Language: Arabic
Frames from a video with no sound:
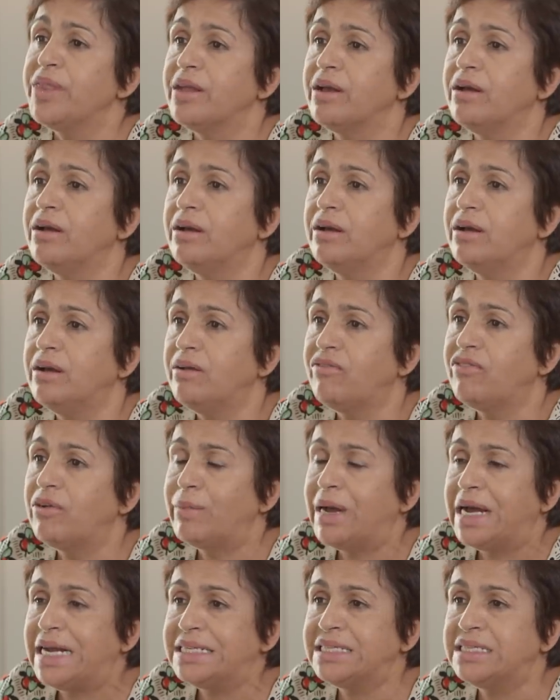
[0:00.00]
آه،
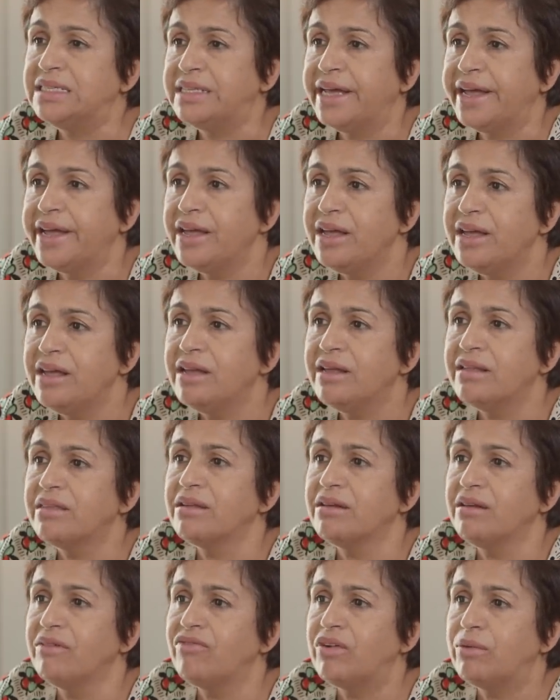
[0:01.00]
فما
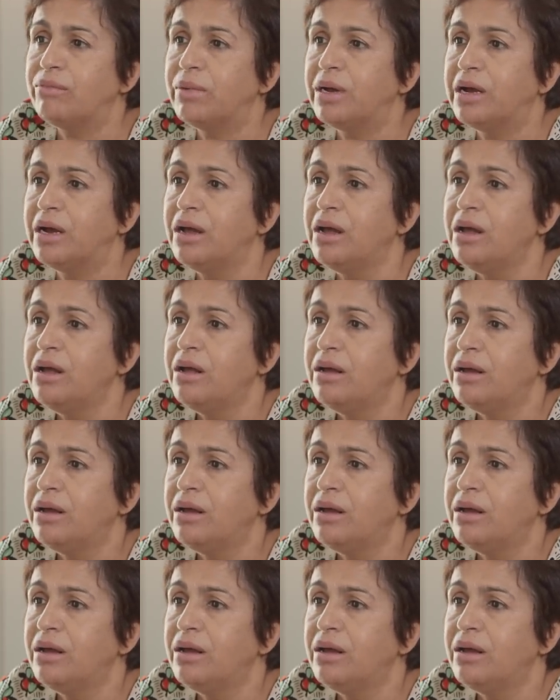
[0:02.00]
اعتداءات فما